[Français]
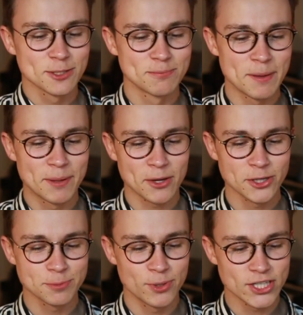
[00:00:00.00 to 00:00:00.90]
mes
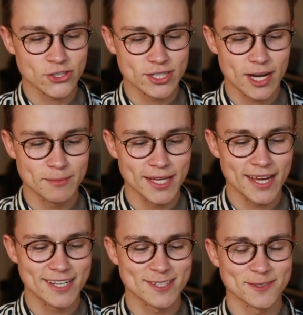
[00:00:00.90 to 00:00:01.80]
perruques, je peux les changer comme des
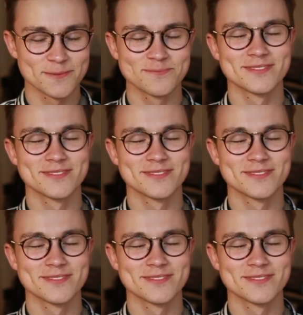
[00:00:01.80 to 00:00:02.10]
caleçons.